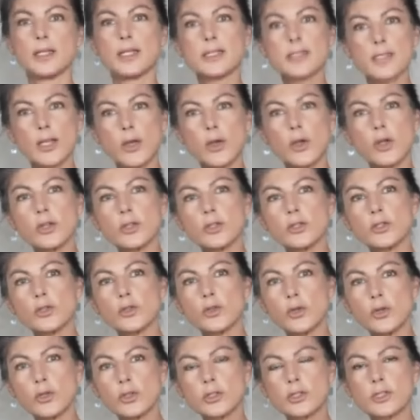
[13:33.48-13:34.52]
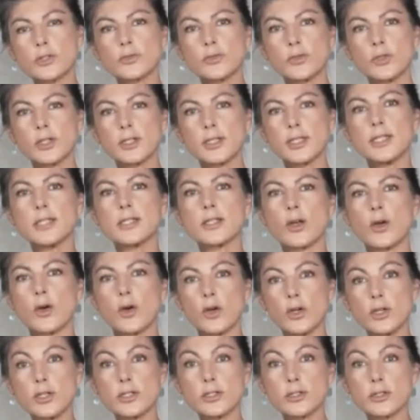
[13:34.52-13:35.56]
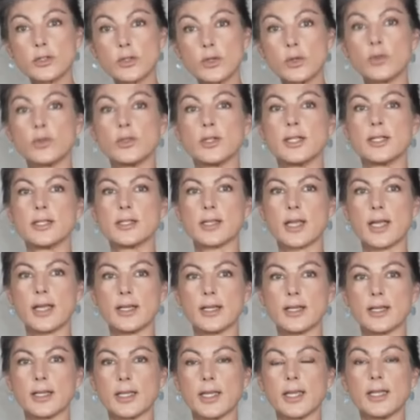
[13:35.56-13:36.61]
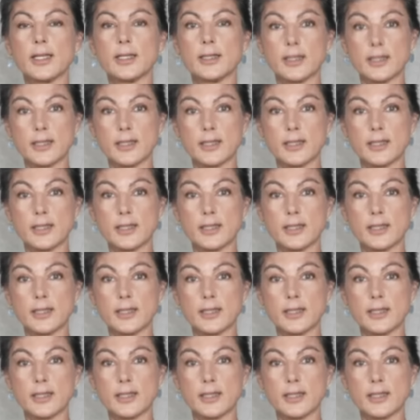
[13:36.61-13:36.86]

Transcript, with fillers: Dass Herr Höcke kurz vor dieser Äußerung in seiner Rede,